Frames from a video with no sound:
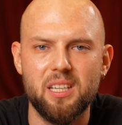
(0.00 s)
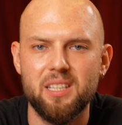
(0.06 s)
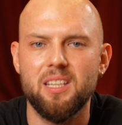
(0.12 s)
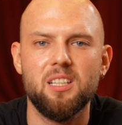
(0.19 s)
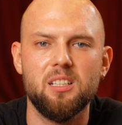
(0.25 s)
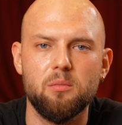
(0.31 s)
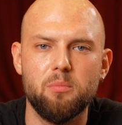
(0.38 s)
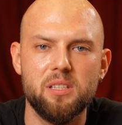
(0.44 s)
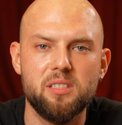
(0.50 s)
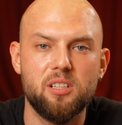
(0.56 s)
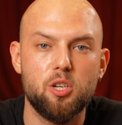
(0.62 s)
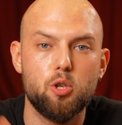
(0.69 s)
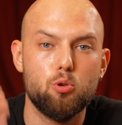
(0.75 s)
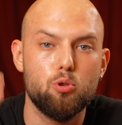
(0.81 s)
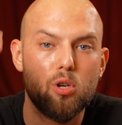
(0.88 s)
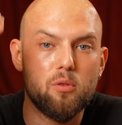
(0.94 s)
inanılmaz
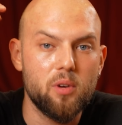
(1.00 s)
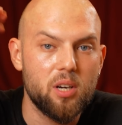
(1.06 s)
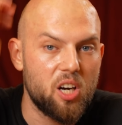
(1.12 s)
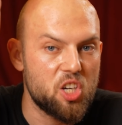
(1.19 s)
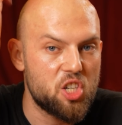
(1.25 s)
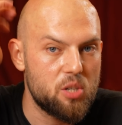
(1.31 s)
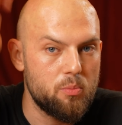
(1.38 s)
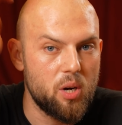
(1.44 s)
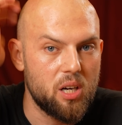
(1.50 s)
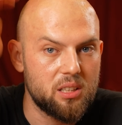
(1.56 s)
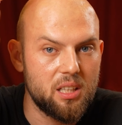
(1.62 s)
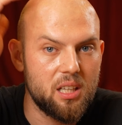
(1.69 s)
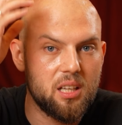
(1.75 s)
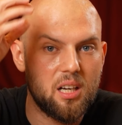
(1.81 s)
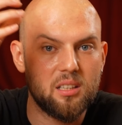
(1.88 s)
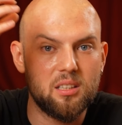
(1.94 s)
kaşınıyor ve
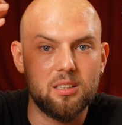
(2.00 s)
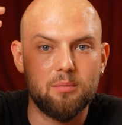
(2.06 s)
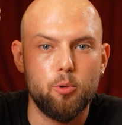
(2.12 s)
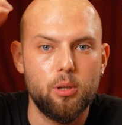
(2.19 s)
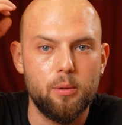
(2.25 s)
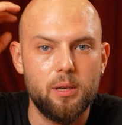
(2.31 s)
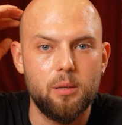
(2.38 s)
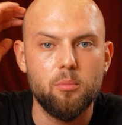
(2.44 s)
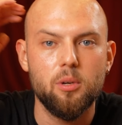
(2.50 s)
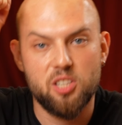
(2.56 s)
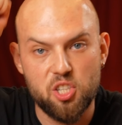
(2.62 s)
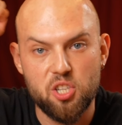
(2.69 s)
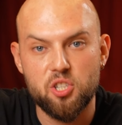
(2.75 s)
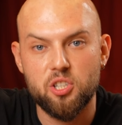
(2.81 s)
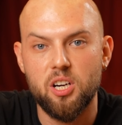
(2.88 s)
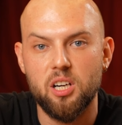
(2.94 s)
kaşımaktan artık böyle benim
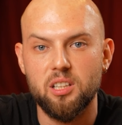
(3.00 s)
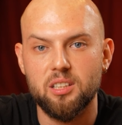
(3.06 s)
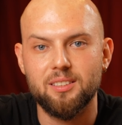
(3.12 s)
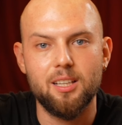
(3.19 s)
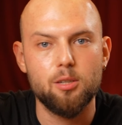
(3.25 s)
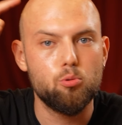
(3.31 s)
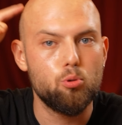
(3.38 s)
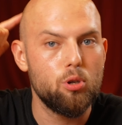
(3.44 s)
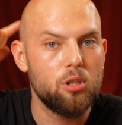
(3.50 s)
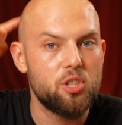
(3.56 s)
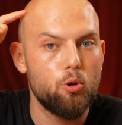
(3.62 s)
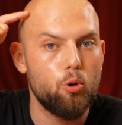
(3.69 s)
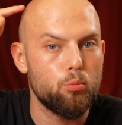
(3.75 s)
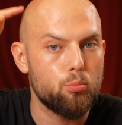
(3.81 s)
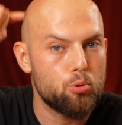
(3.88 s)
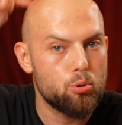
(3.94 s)
saça çıkardıktan sonra
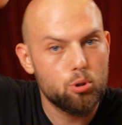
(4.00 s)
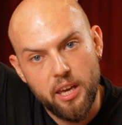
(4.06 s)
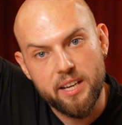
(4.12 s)
şey olmuş.